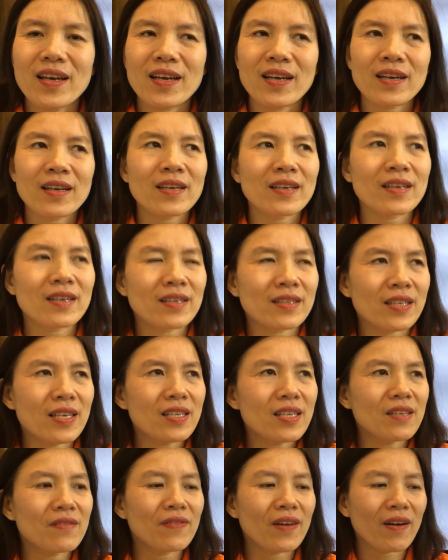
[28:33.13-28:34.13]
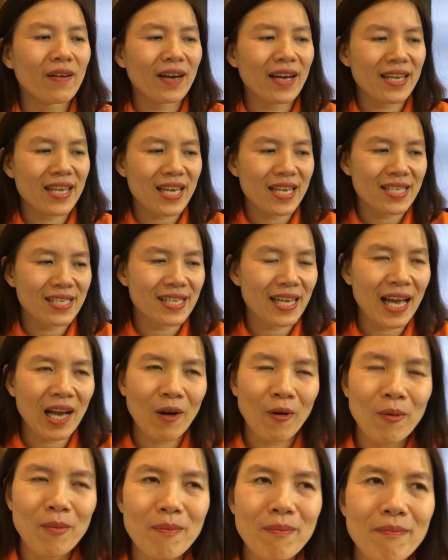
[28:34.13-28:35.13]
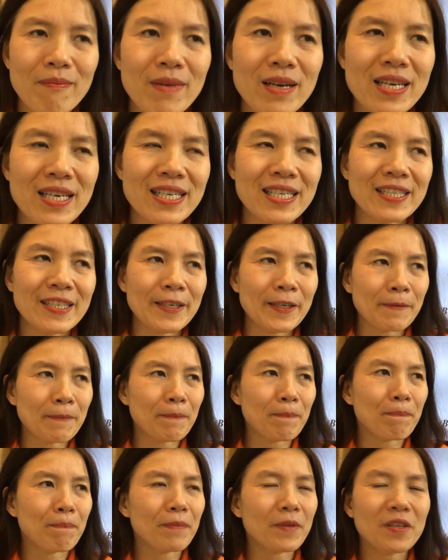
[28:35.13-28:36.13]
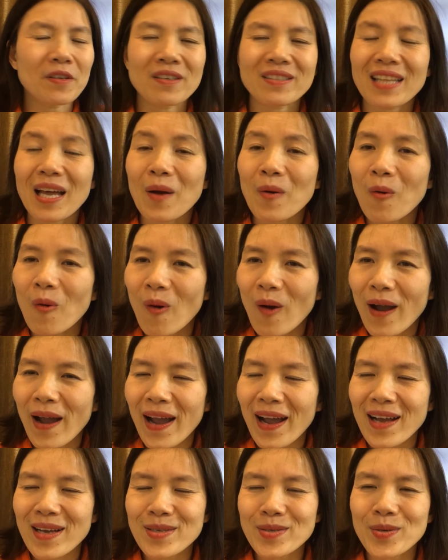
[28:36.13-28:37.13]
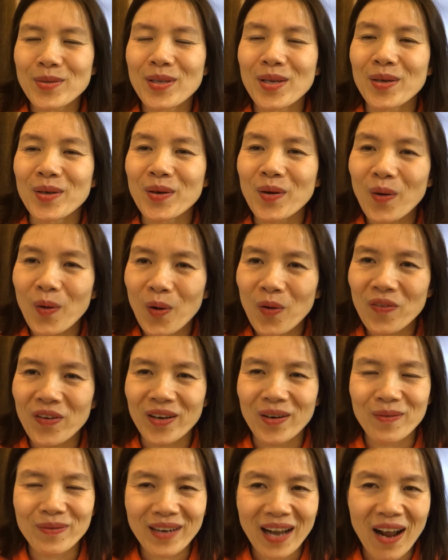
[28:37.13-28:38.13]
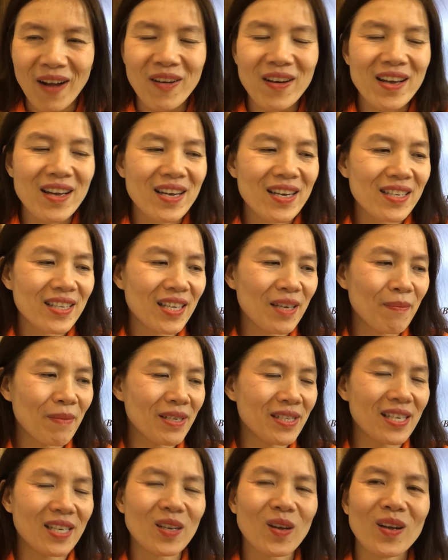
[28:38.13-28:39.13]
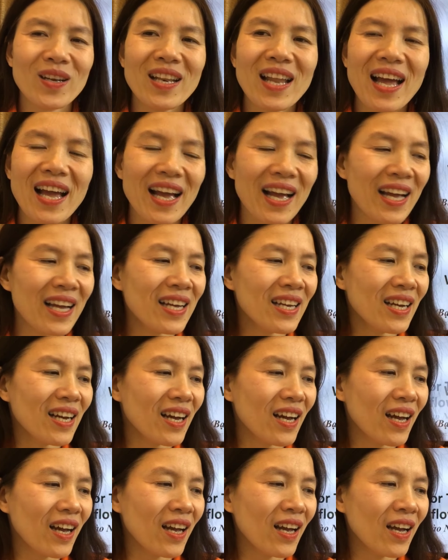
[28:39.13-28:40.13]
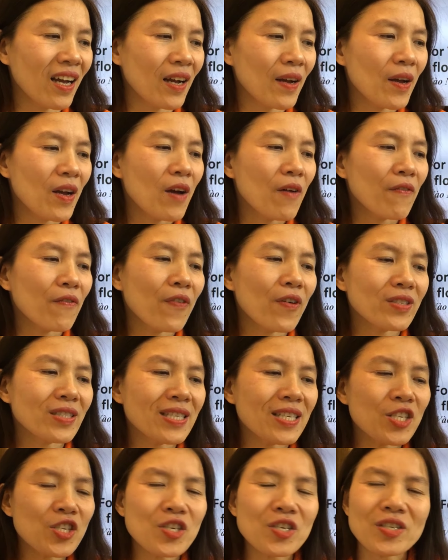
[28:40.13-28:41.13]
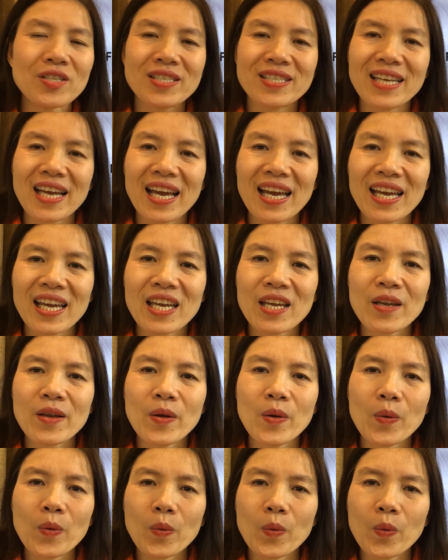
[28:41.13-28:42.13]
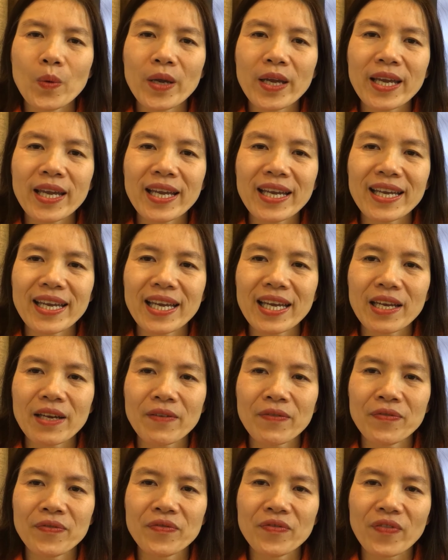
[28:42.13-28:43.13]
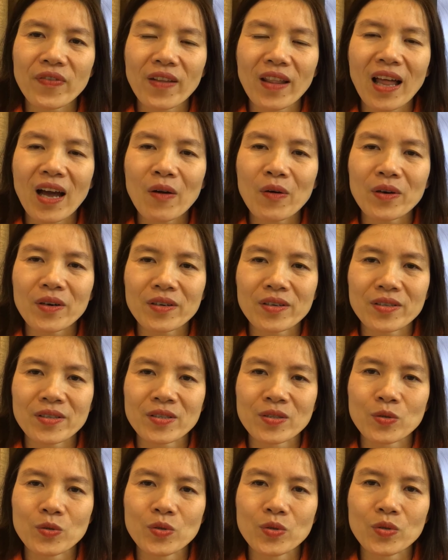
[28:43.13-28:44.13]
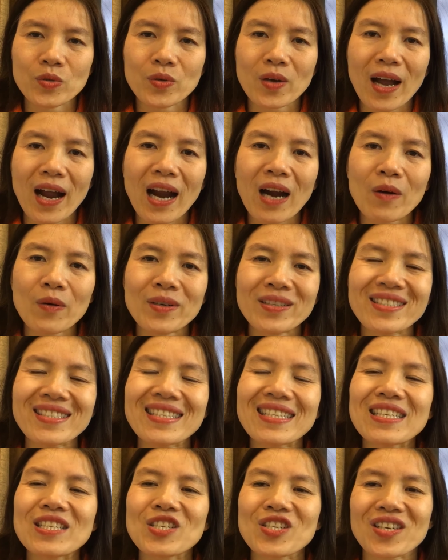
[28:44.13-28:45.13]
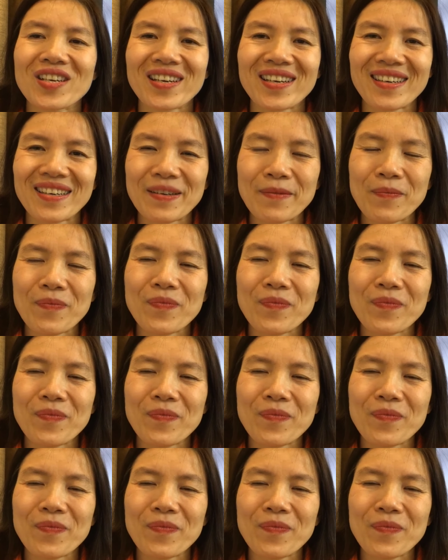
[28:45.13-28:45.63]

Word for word: À, thế thì vào ngày nhà giáo mình thường tặng hoa cho thầy cô phải không nào? Thì mình sẽ nói là à, for Teacher's Day we give flowers to our teacher.